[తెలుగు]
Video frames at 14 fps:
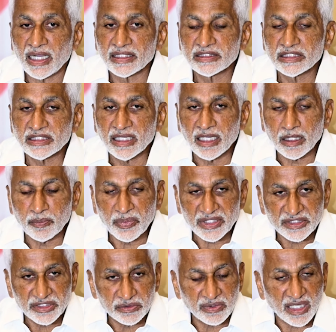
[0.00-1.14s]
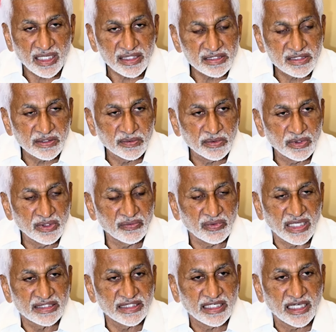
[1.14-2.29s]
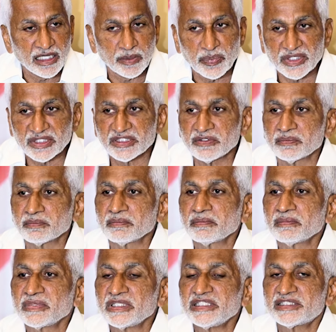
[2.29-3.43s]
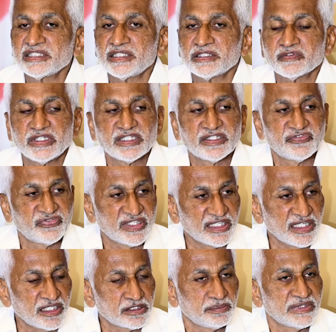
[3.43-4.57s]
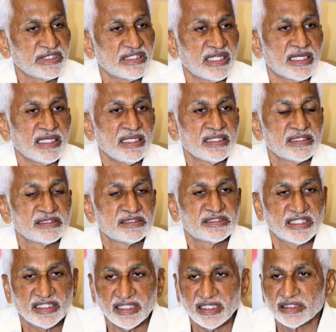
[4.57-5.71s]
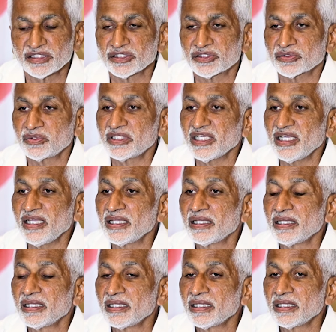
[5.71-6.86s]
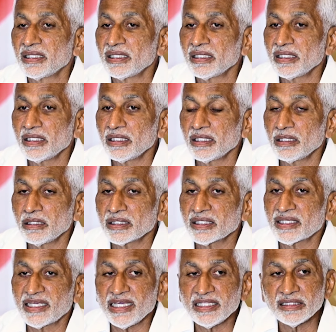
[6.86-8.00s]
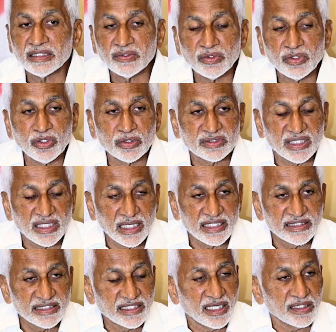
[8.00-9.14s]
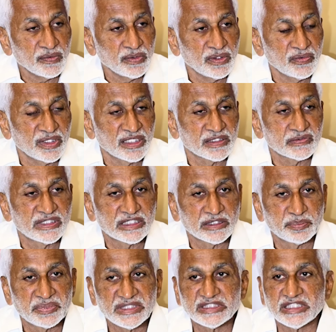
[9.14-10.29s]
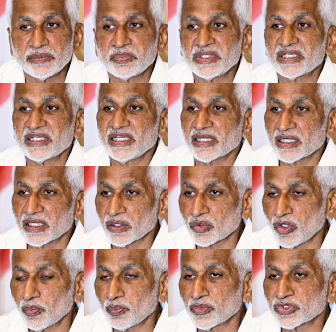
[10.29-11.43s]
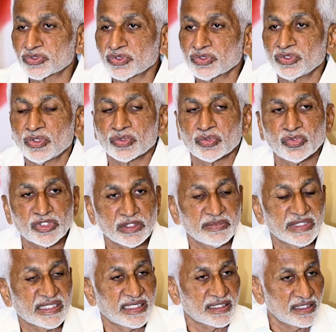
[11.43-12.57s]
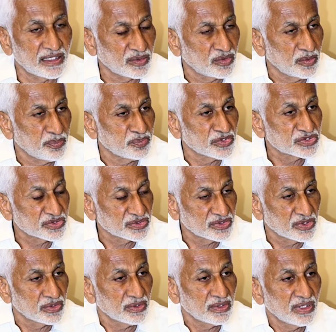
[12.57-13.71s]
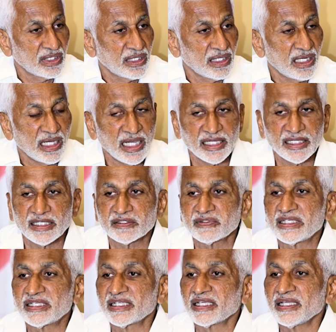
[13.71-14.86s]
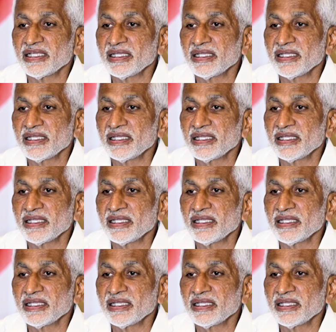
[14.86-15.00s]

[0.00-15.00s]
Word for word: అధికార పక్షం రాష్ట్రంలో అధికార పక్షం ఇచ్చినటువంటి ఫిర్యాదు మీద చర్యలు తీసుకుంటే కేంద్రంలో అధికారంలో ఉన్నటువంటి బీజేపీకి ఎక్కడ కోపం వస్తుందో కూటమికి ఎక్కడ కోపం వస్తుందో అన్నటువంటి